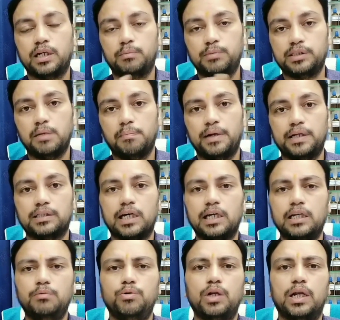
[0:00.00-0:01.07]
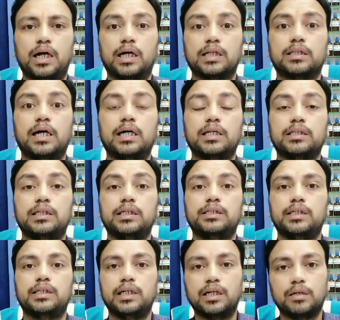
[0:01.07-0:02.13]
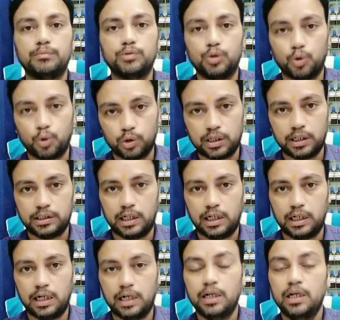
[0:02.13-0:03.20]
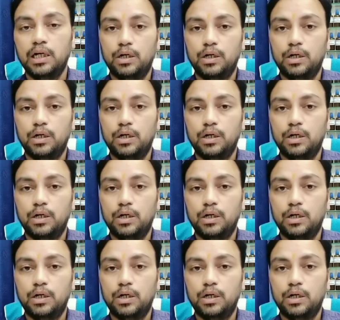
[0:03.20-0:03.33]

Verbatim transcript: कृमि से परेशान है वो लगातार धीरे धीरे कमज़ोर होता जाएगा